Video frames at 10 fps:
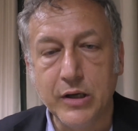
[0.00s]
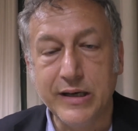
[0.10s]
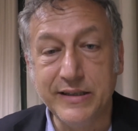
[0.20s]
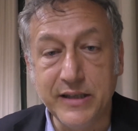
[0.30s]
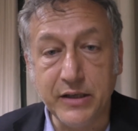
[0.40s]

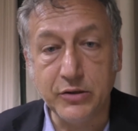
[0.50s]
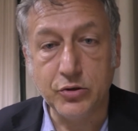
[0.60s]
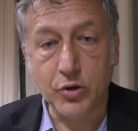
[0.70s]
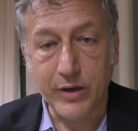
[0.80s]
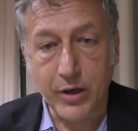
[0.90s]
il
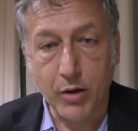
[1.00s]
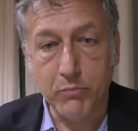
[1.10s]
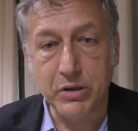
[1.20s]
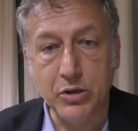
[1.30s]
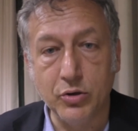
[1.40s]
diritto e
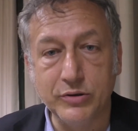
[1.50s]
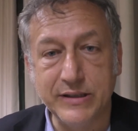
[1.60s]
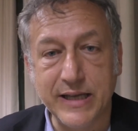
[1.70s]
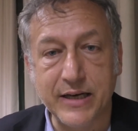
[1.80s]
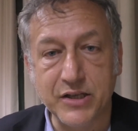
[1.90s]
l'obbligo
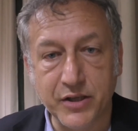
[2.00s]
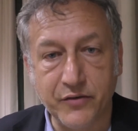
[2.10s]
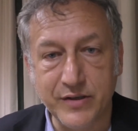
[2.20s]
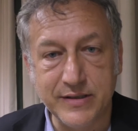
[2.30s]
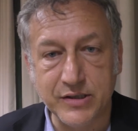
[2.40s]
di dare
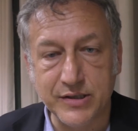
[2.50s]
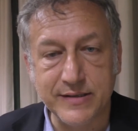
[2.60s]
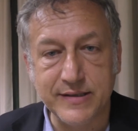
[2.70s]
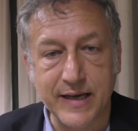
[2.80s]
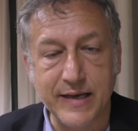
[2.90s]
servizi
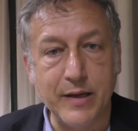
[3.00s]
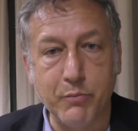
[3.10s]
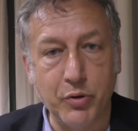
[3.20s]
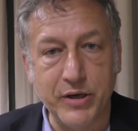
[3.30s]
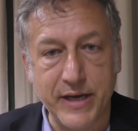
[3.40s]
essenziali a
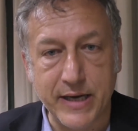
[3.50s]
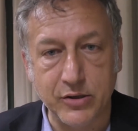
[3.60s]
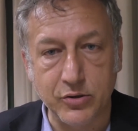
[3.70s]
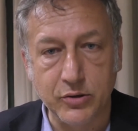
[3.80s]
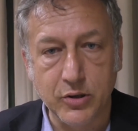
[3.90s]

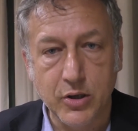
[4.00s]
Polinago.